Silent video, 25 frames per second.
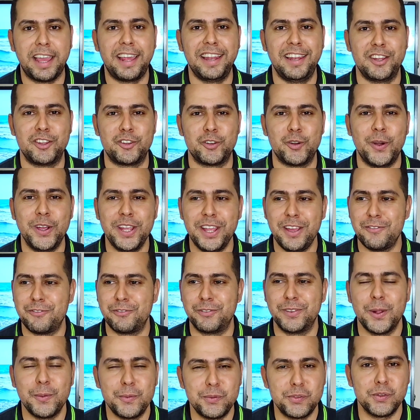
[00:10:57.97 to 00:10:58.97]
بغل شويه
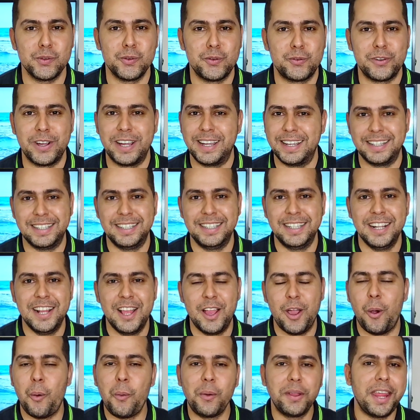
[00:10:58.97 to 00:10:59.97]
في نفسه
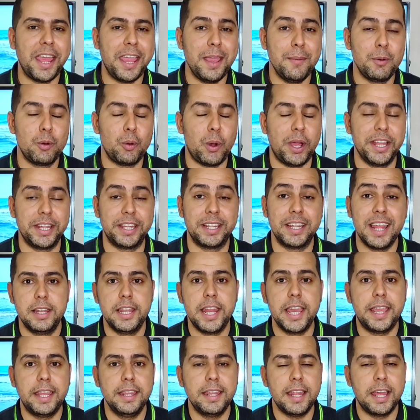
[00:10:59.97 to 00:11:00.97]
فهو ده عيبه الوحيد
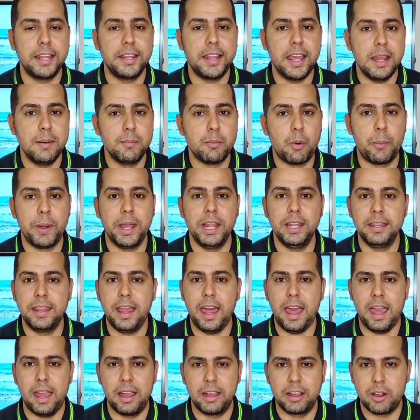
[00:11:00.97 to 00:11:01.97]
لكن اداء الموبايل
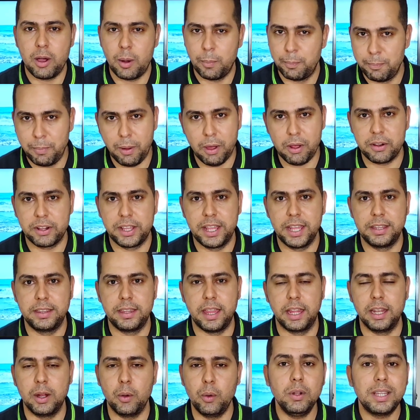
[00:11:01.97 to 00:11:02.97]
ده جبار
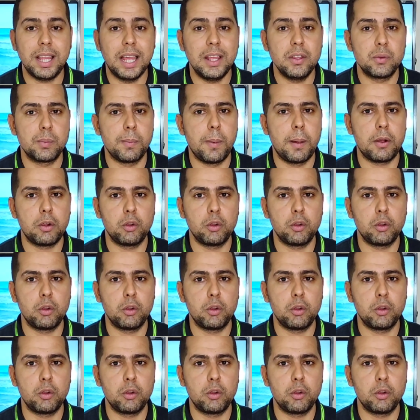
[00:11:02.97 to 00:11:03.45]
جدا لو انت عايز